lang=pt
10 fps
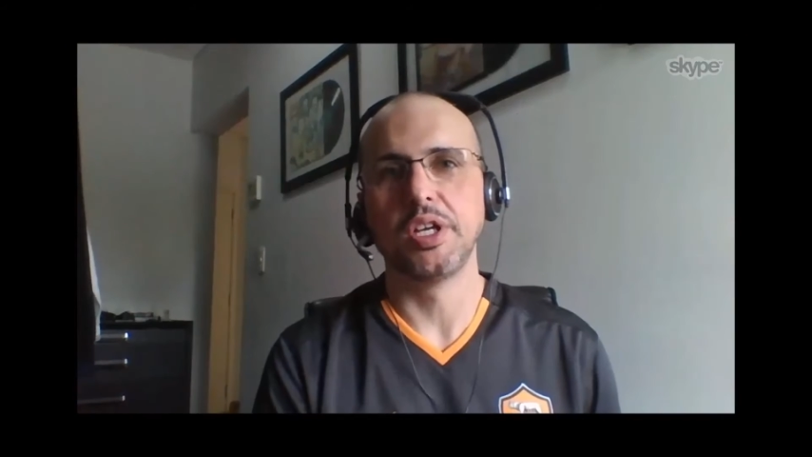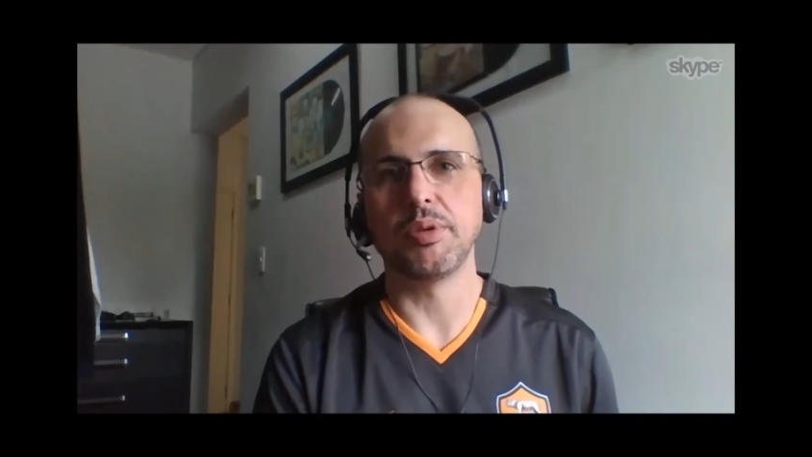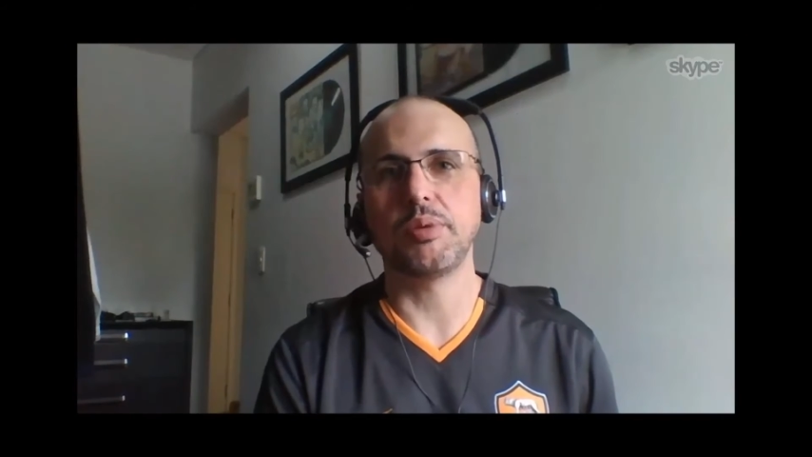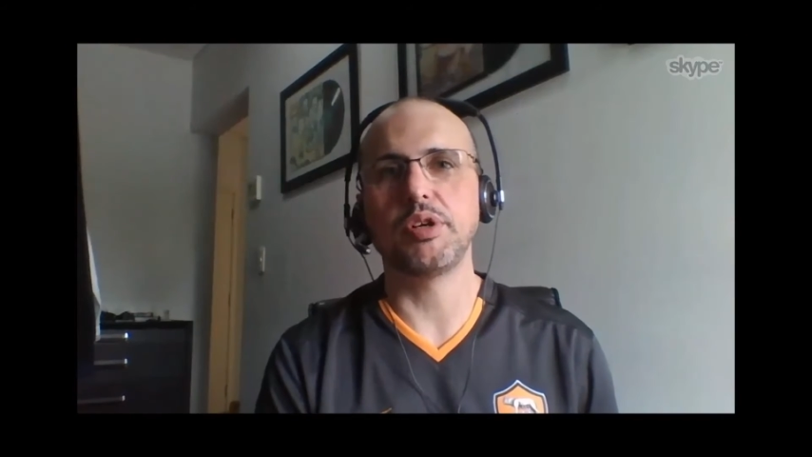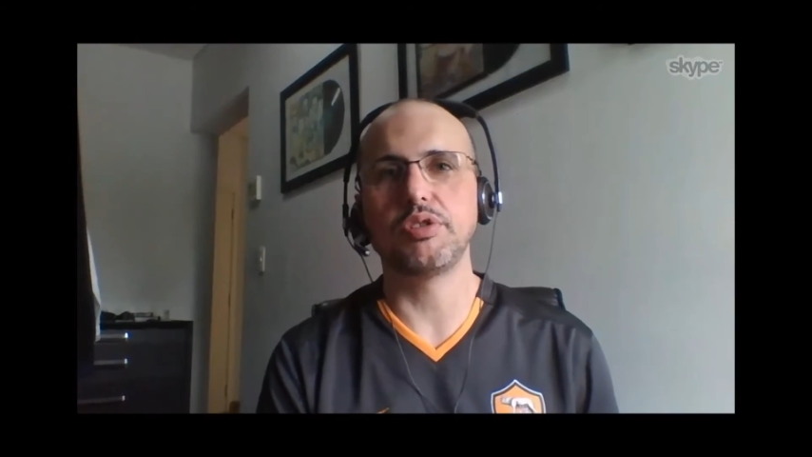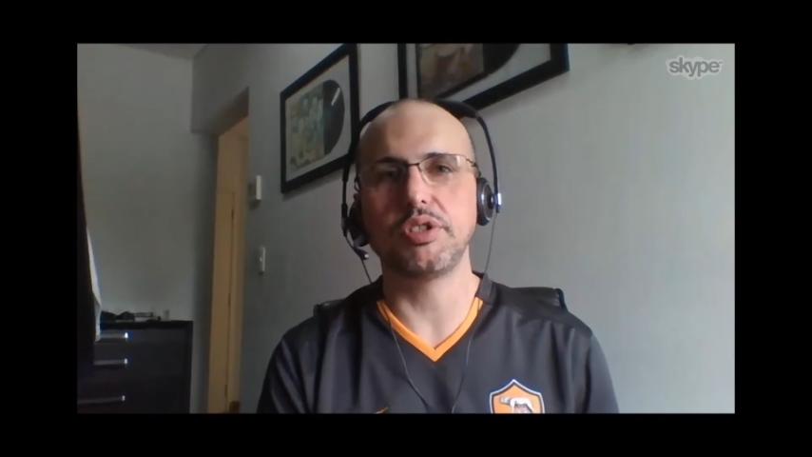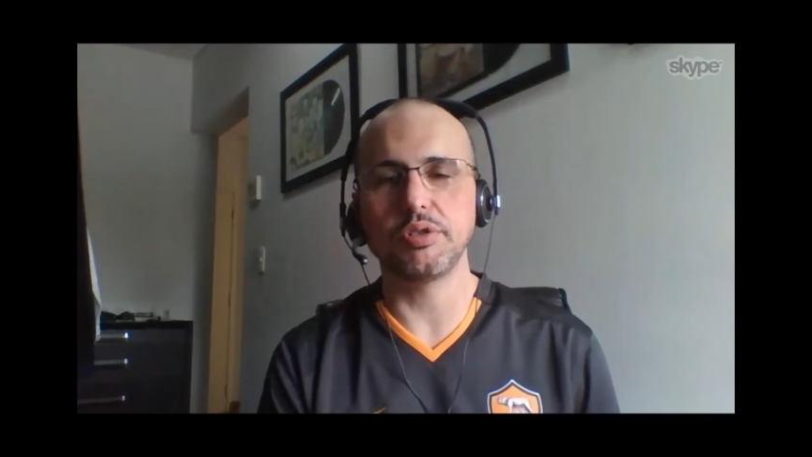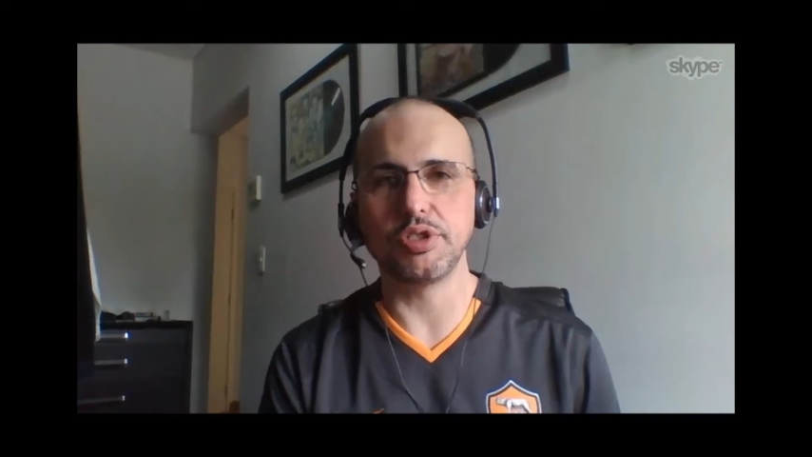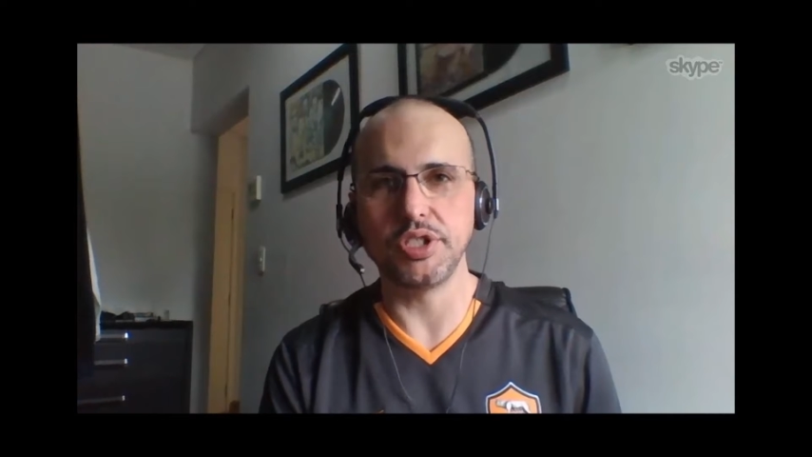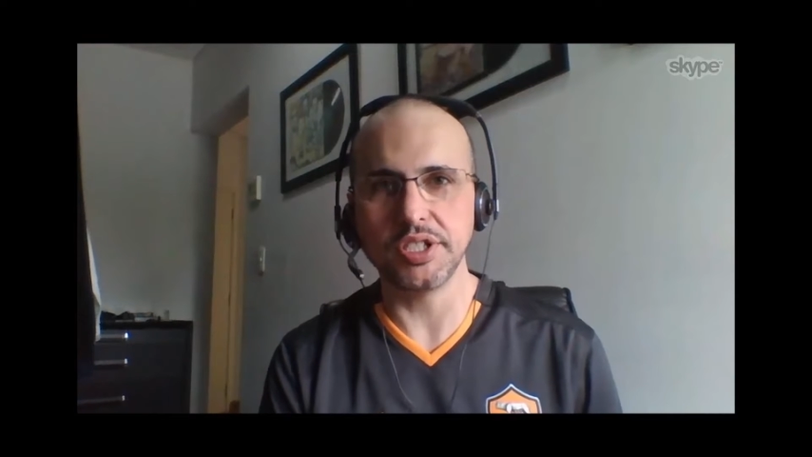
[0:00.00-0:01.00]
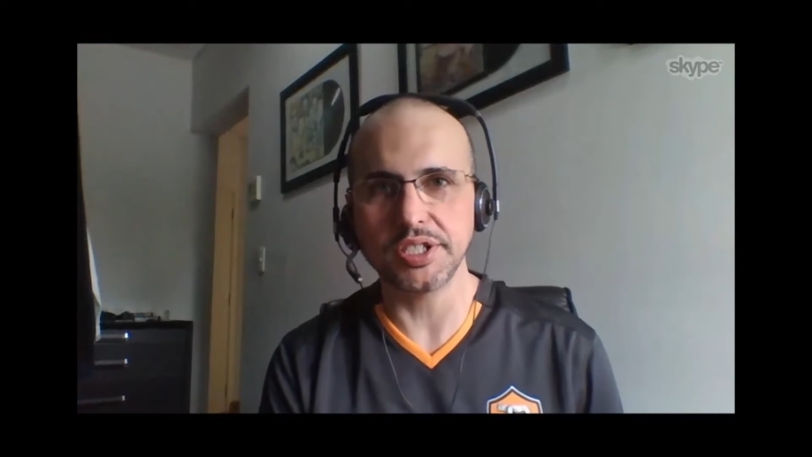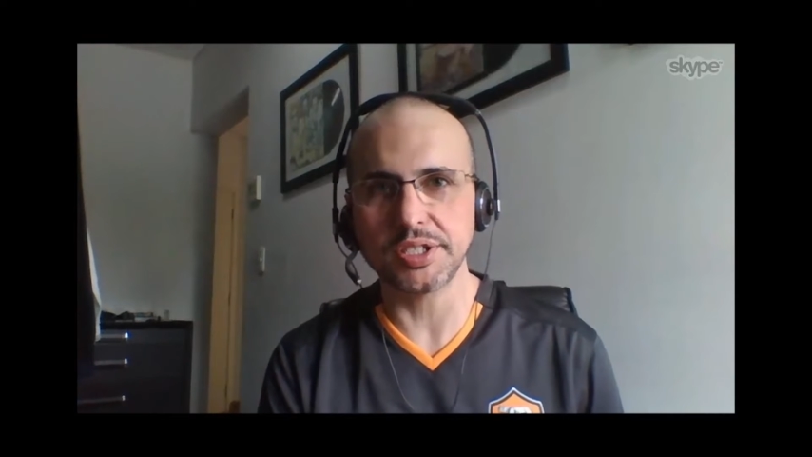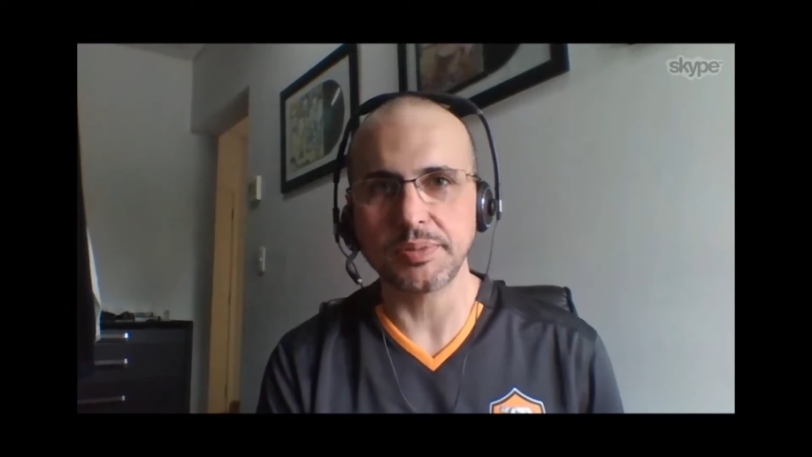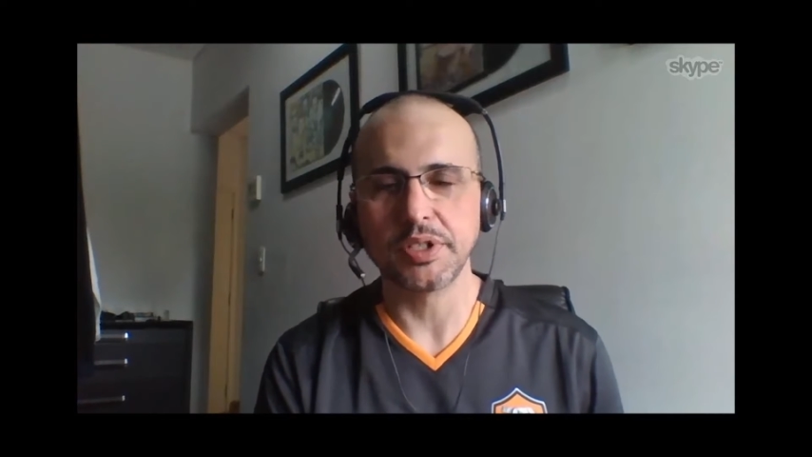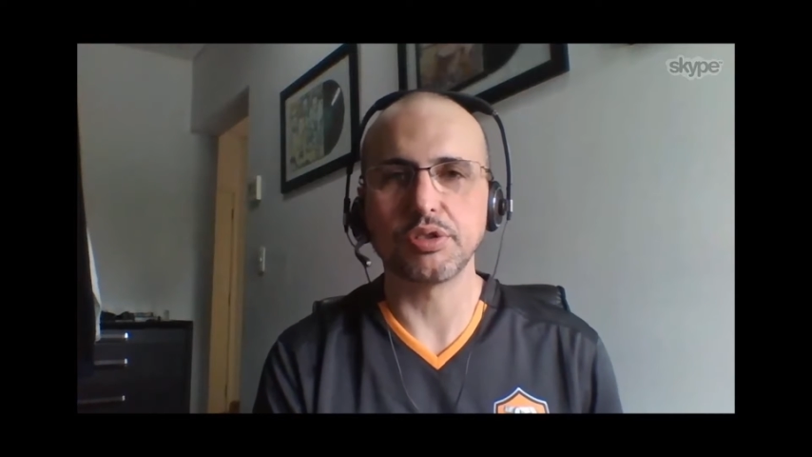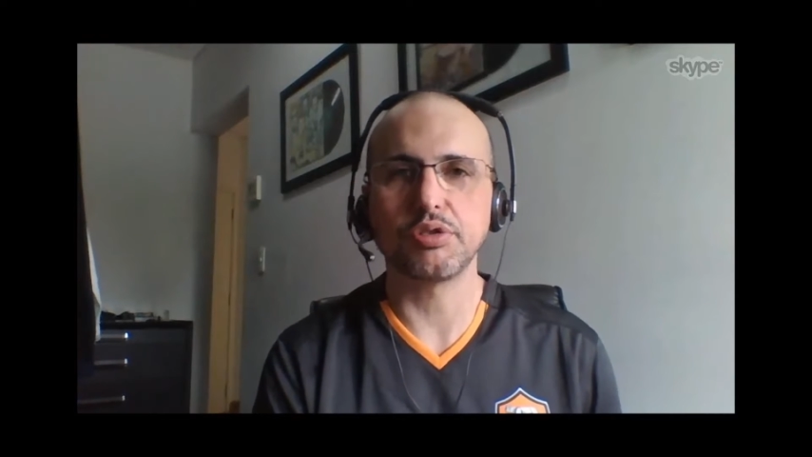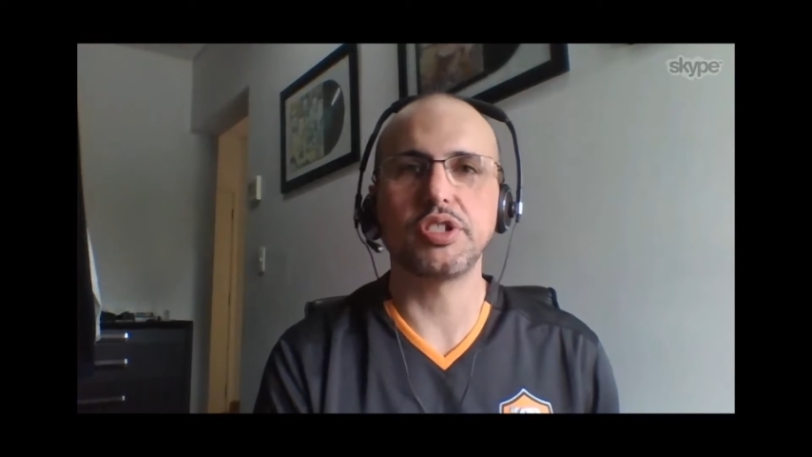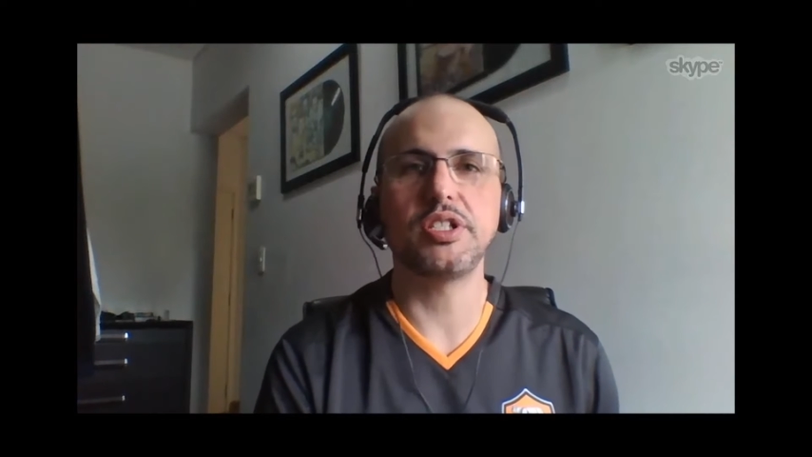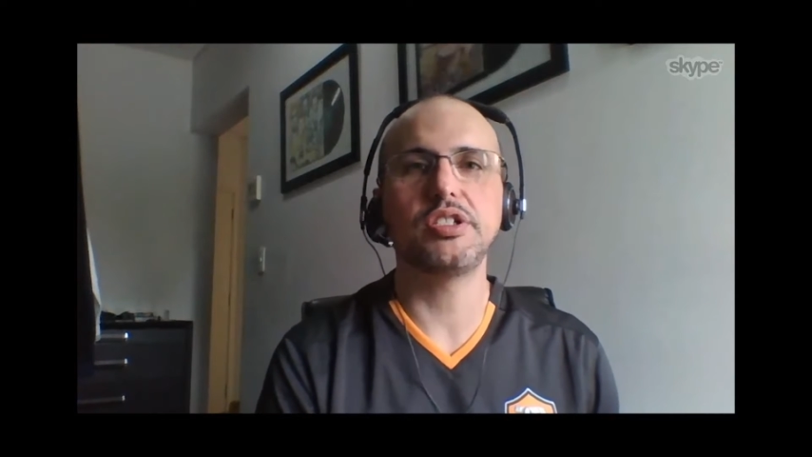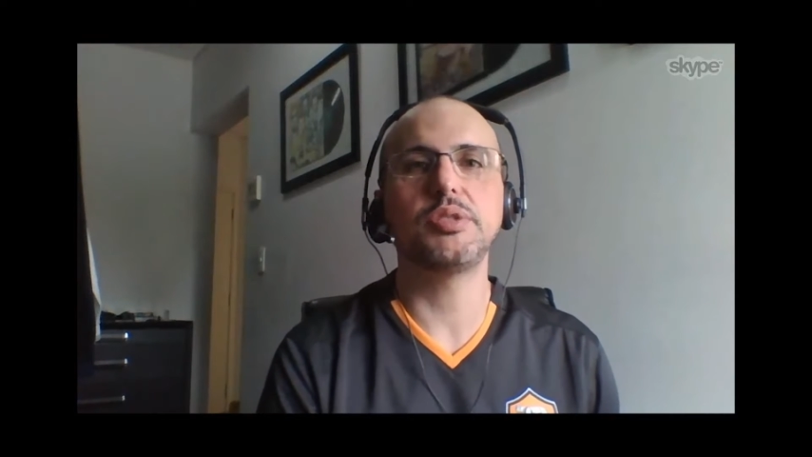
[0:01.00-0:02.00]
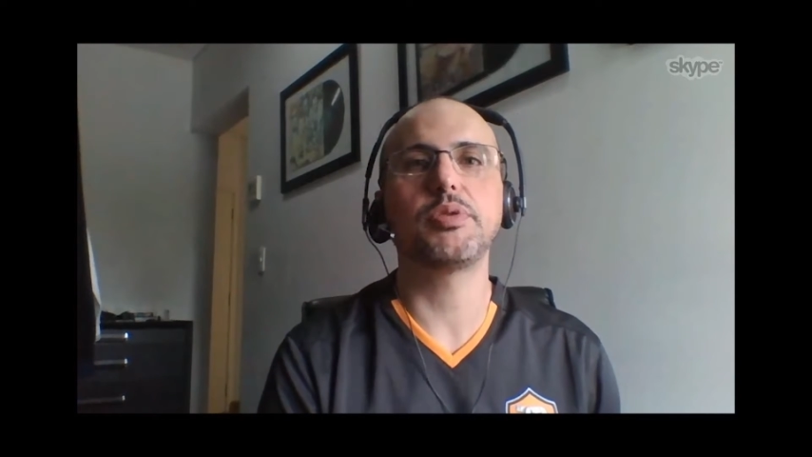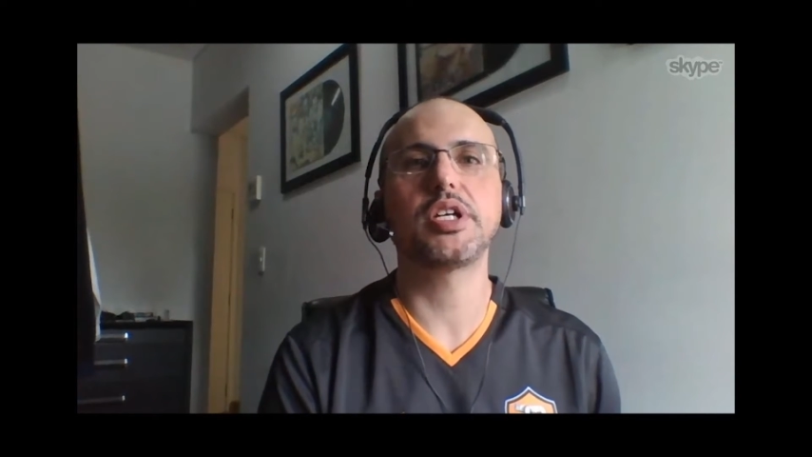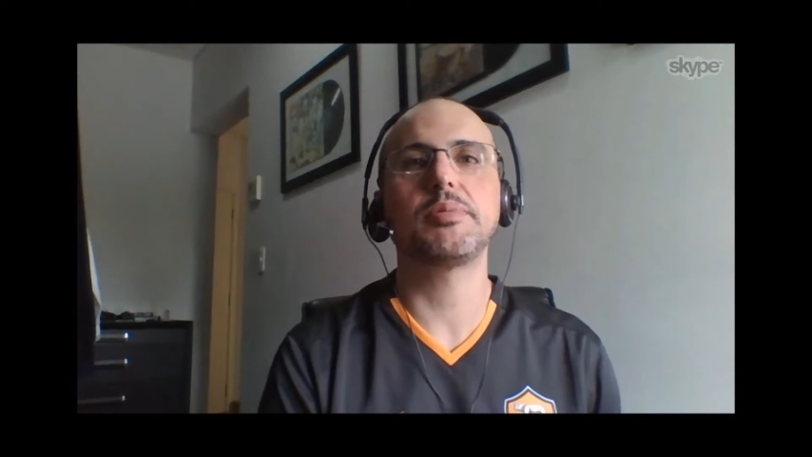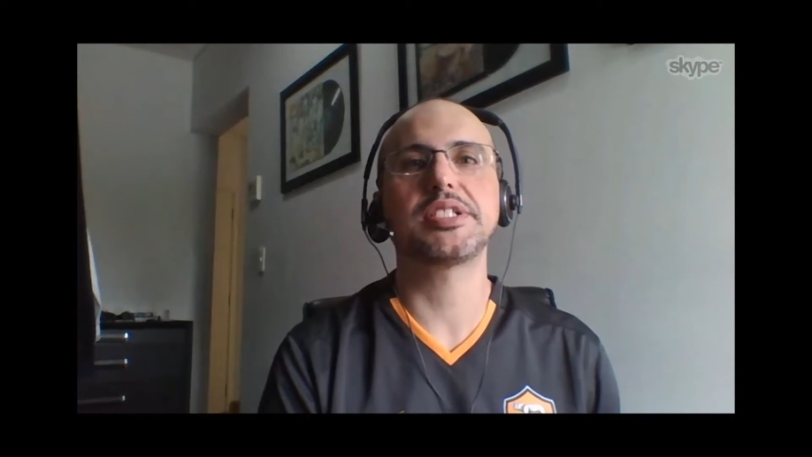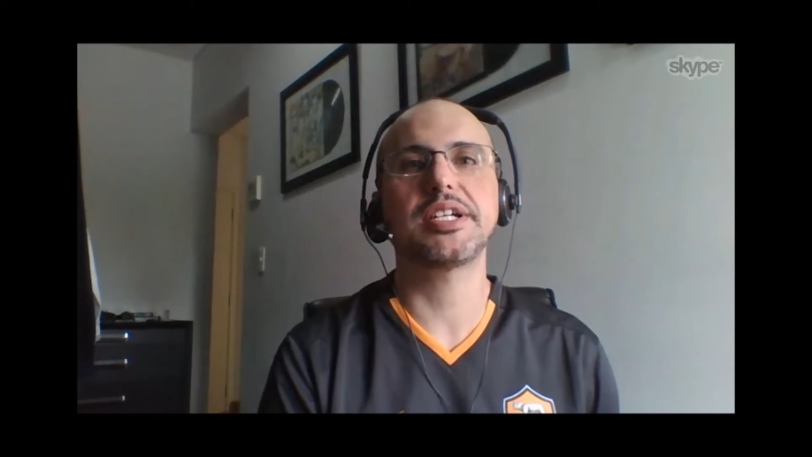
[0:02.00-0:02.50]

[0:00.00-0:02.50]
Meu nome é Rodrigo Dias, eu sou gerente de programas